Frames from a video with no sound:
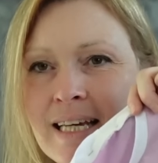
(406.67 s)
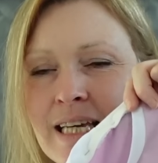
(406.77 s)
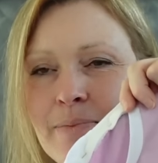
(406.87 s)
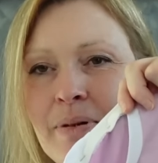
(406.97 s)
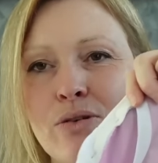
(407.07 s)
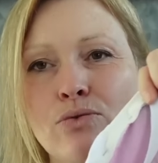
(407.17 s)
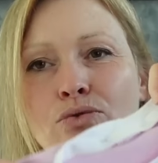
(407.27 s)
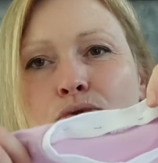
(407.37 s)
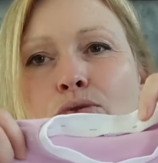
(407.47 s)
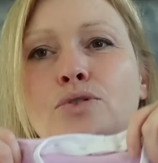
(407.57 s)
Et par
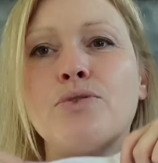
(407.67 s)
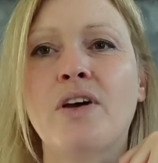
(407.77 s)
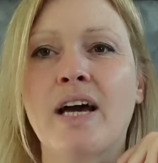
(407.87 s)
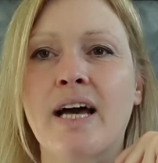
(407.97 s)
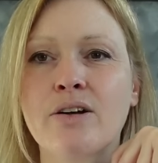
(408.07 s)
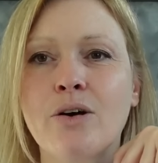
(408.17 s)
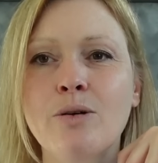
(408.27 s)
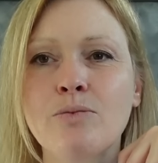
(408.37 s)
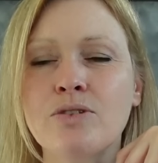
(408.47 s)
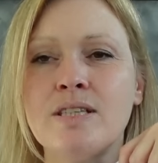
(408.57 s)
contre, au lieu de faire un
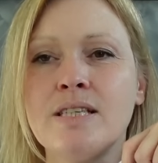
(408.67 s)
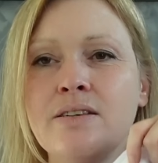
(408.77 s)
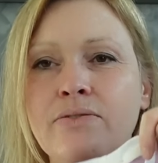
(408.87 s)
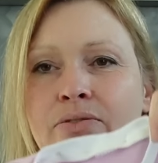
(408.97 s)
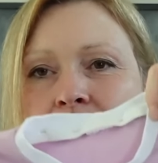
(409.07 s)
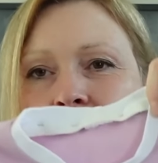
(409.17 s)
grand motif,